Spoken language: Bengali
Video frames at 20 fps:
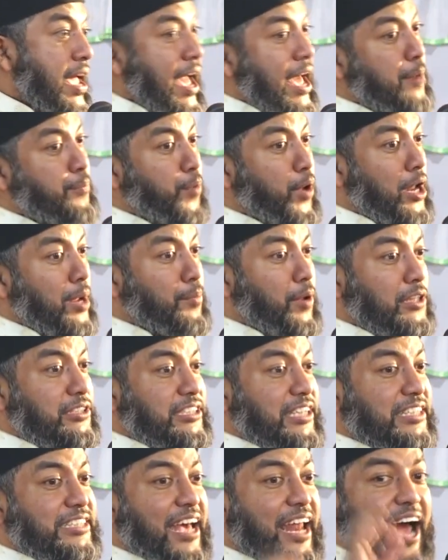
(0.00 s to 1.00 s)
এরপরে
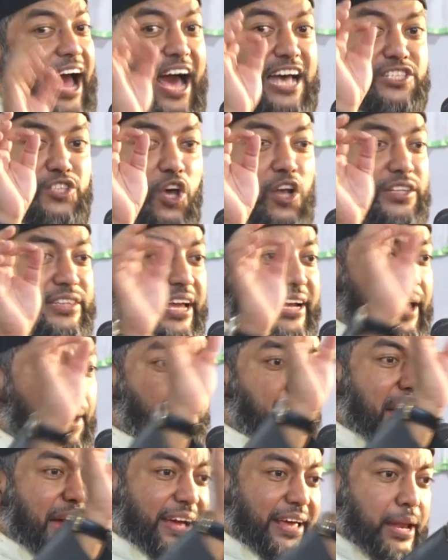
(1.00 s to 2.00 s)
বলছে যারা আসর থেকে
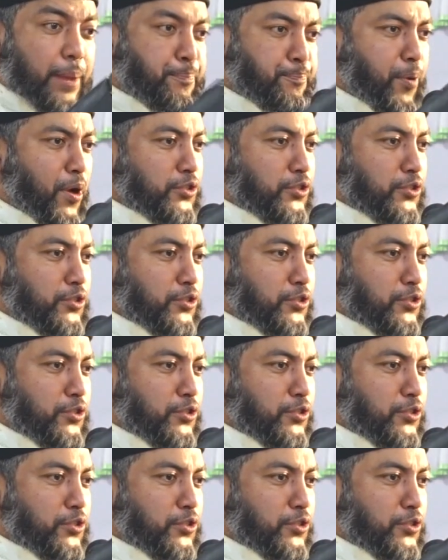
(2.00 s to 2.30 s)
মাগরিব